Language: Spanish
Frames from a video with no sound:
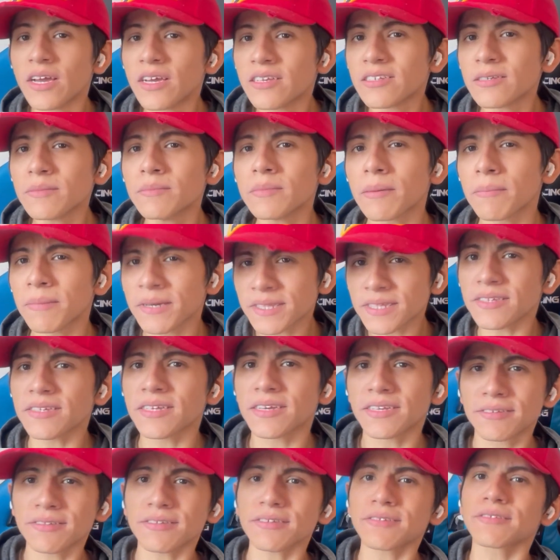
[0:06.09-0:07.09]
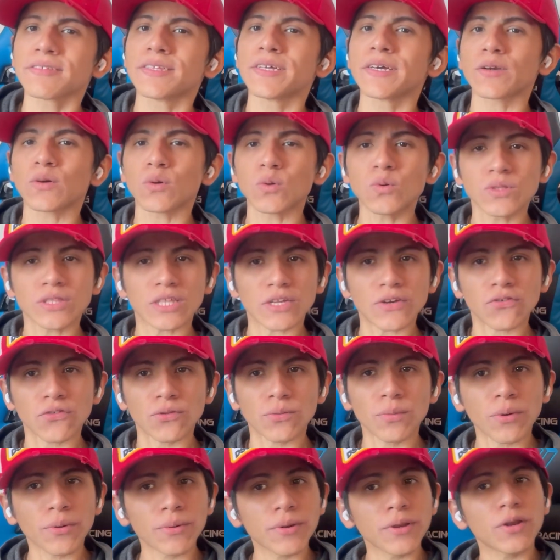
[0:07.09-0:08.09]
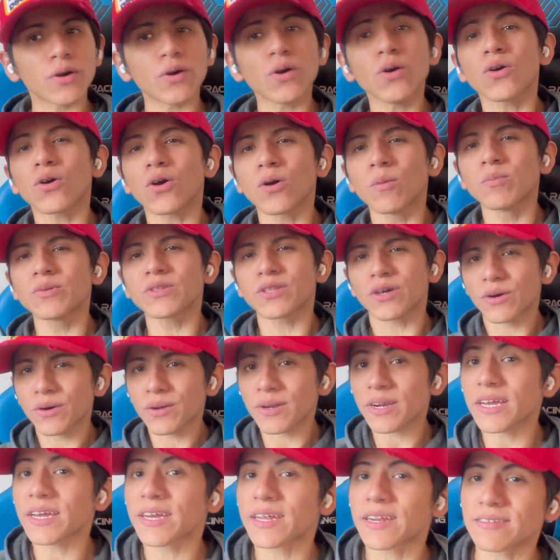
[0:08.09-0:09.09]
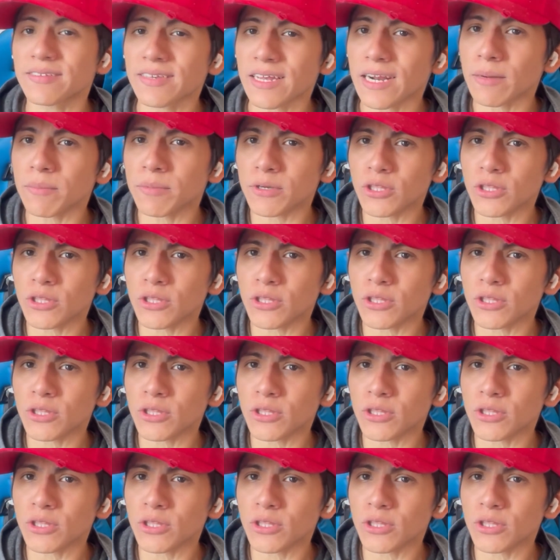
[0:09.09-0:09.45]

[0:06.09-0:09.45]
Simplemente necesitas tener un teléfono móvil o un computador, ingresar a